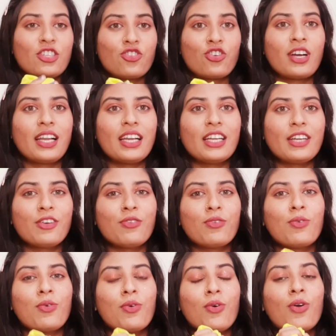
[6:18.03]
जो कलर है
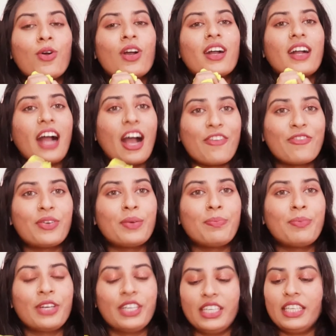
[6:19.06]
वो काफ़ी
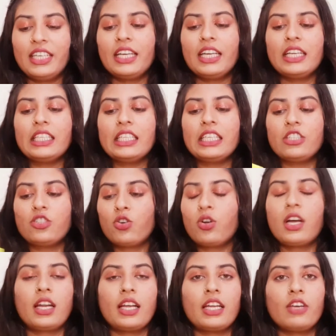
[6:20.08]
प्रिटी है ये जो
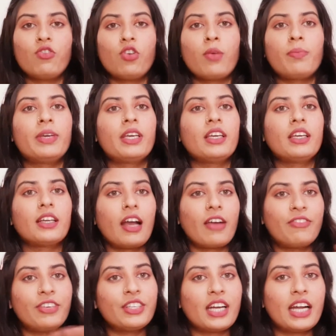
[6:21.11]
कलर है वो अभी
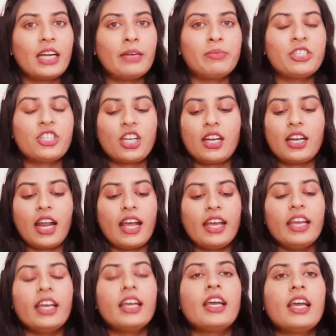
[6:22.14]
काफ़ी ट्रेंड में चल रहा
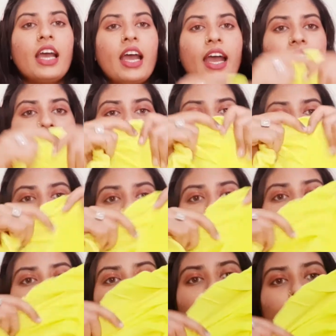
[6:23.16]
है एंड इसमें
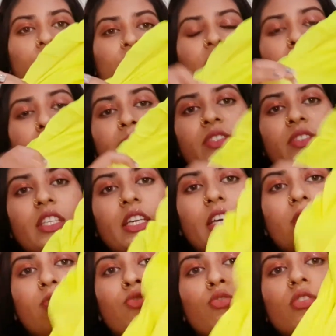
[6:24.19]
आपको इस टाइप
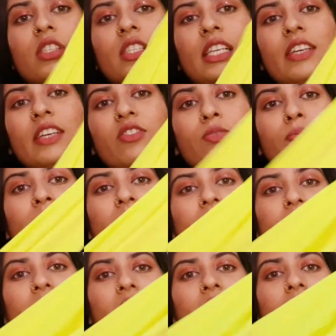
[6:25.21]
से फुल स्लीव्स मिलेगी